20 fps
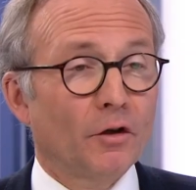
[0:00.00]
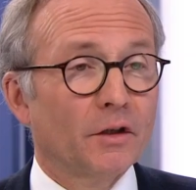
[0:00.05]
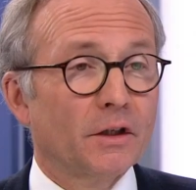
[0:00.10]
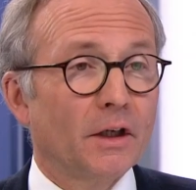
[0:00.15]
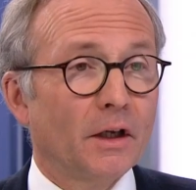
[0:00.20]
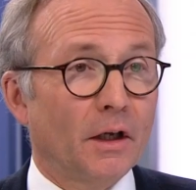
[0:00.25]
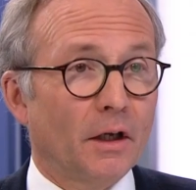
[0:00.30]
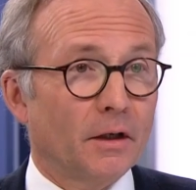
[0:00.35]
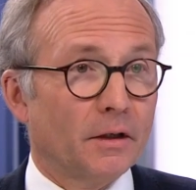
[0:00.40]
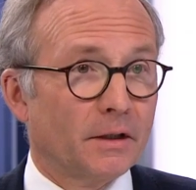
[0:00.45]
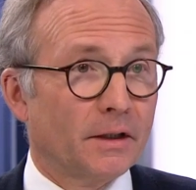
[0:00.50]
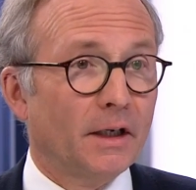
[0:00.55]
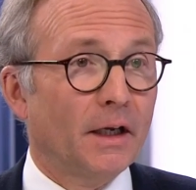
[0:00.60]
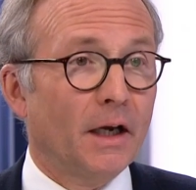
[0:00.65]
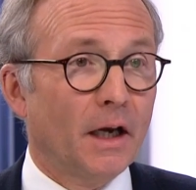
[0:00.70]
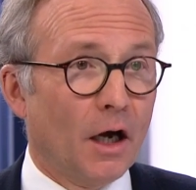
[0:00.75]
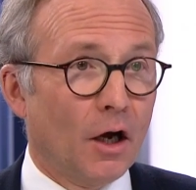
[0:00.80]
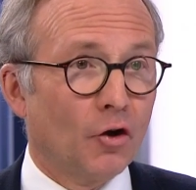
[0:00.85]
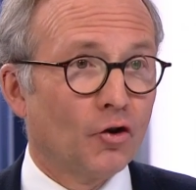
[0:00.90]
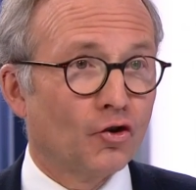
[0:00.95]
c'est
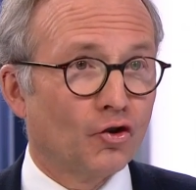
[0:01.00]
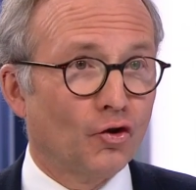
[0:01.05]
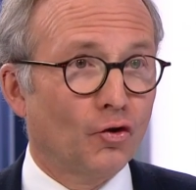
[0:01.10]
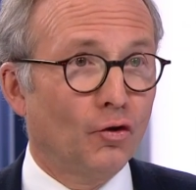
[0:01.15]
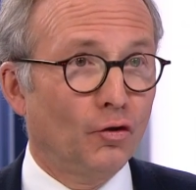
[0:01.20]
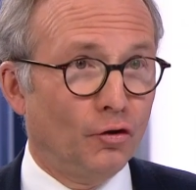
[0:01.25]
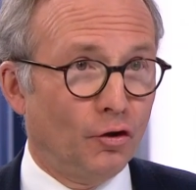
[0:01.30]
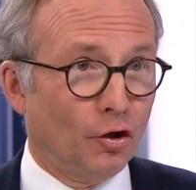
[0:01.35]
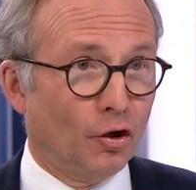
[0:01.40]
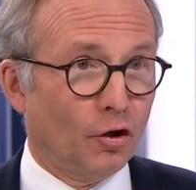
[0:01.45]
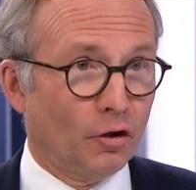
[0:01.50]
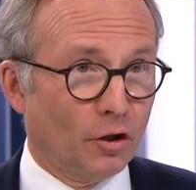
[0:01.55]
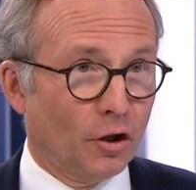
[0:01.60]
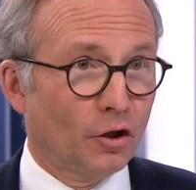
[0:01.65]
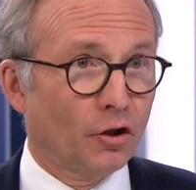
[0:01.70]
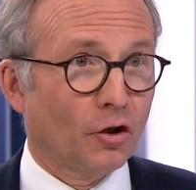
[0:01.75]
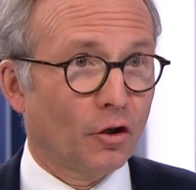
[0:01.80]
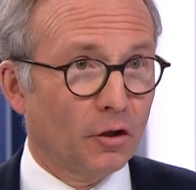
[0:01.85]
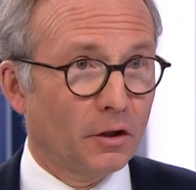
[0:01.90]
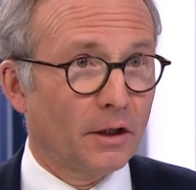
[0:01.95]
l'enjeu de
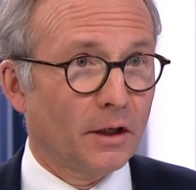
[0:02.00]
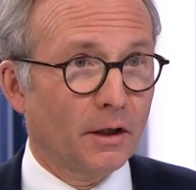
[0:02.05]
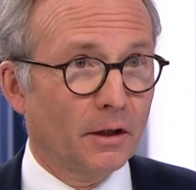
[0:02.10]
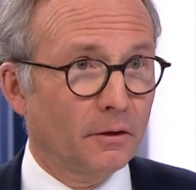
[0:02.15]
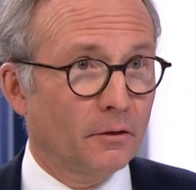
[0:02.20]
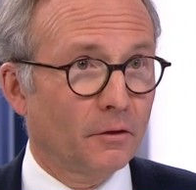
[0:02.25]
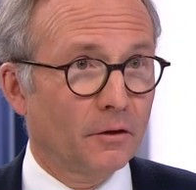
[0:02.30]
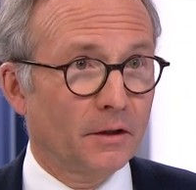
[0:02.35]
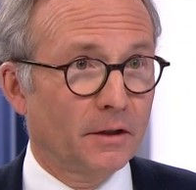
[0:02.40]
notre temps.